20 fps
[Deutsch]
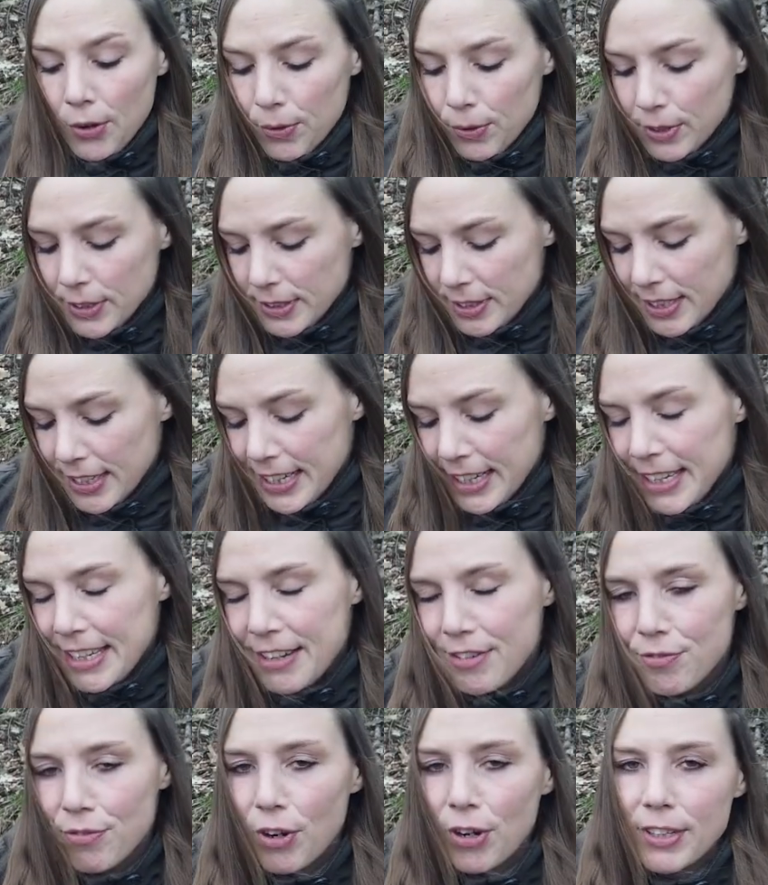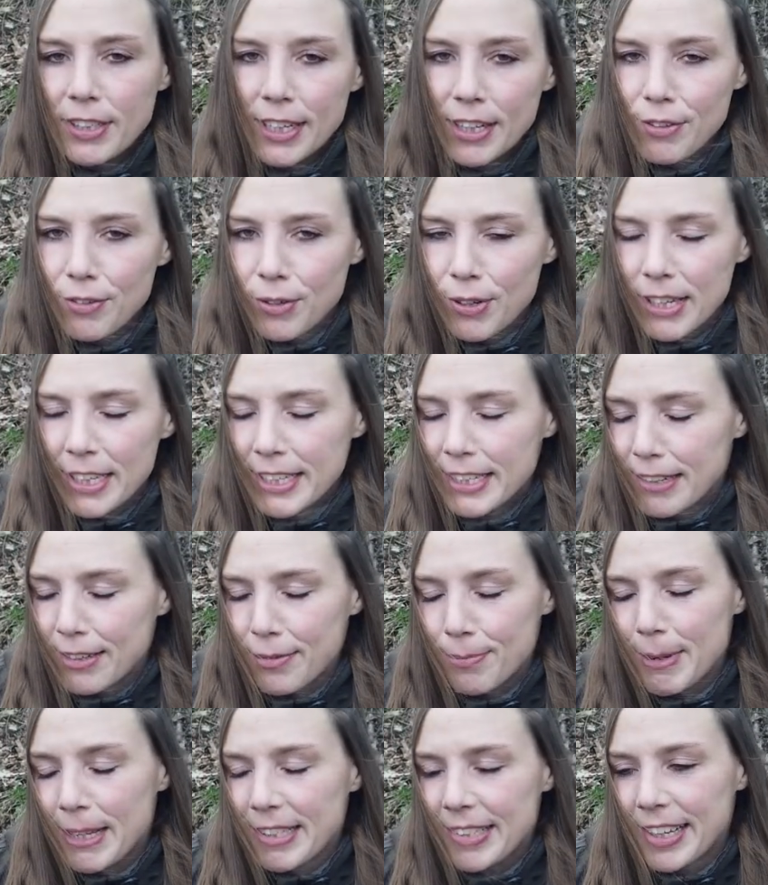Und ihr wollt natürlich
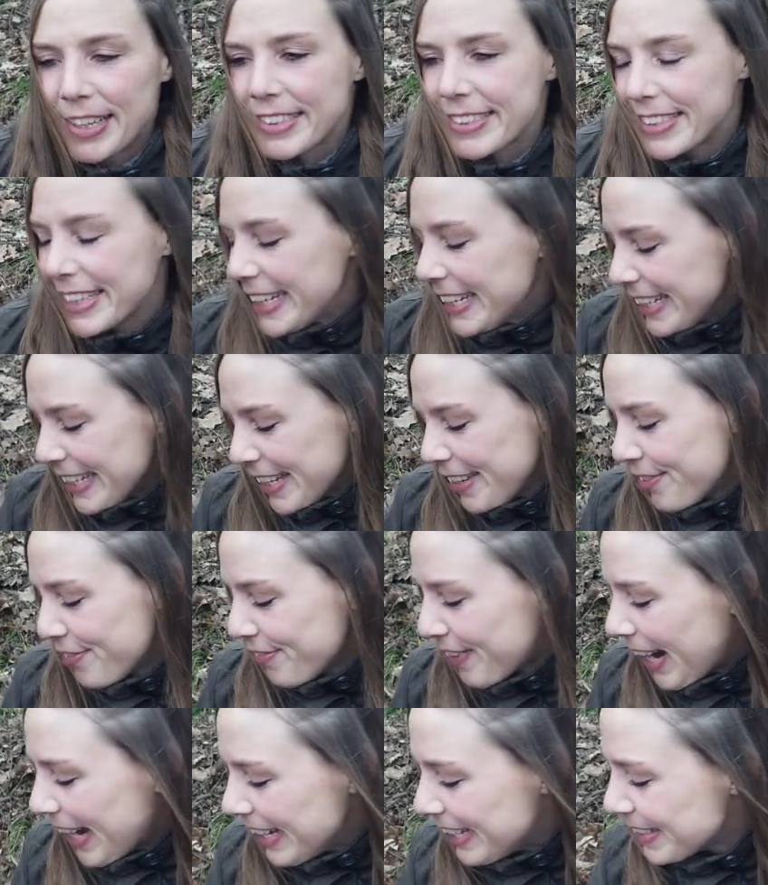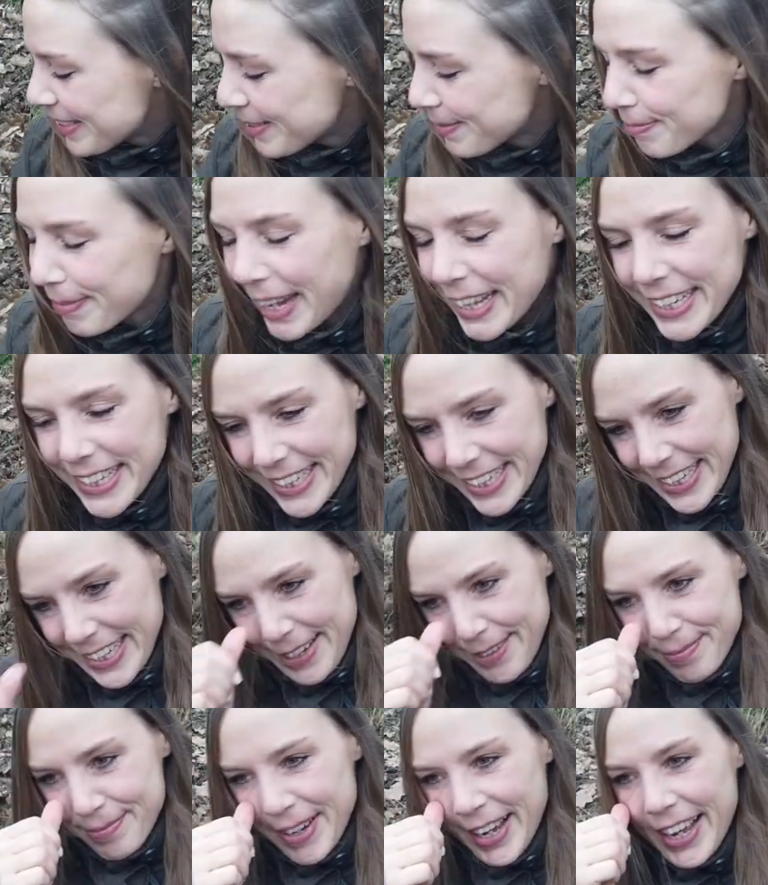das Messer sehen. Ich weiß, meine
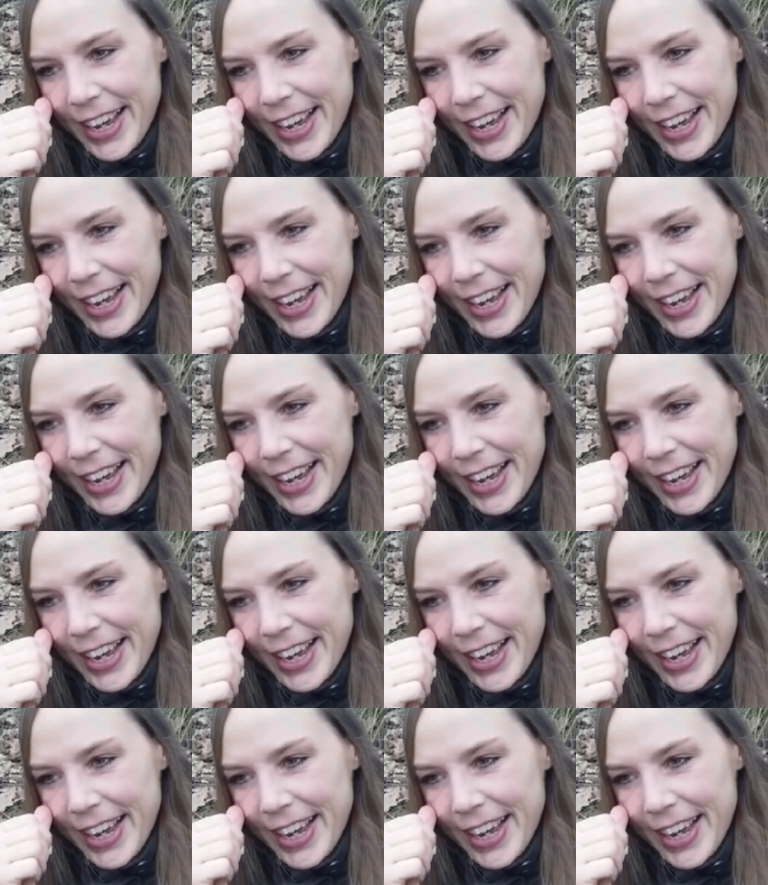Lieben.